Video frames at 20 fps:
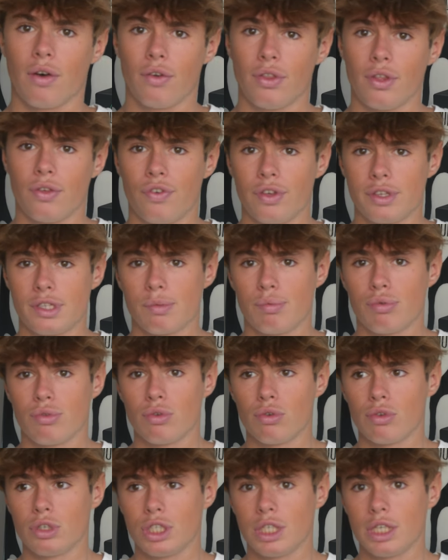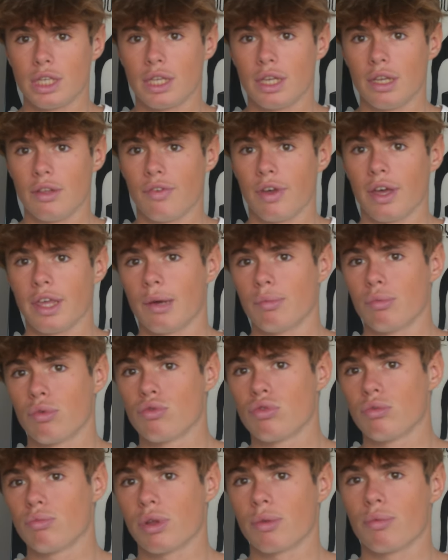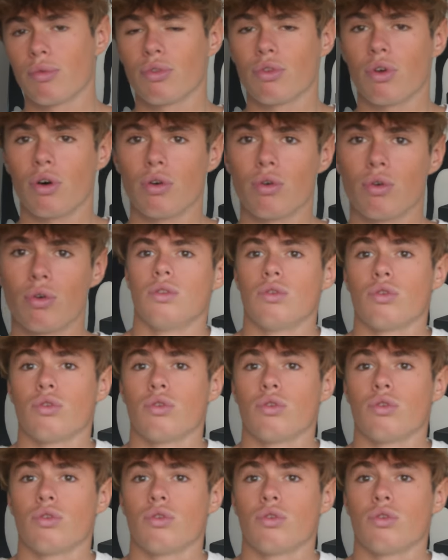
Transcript: en effet c'est plutôt logique, l'hiver il y a beaucoup moins de monde dans l'eau,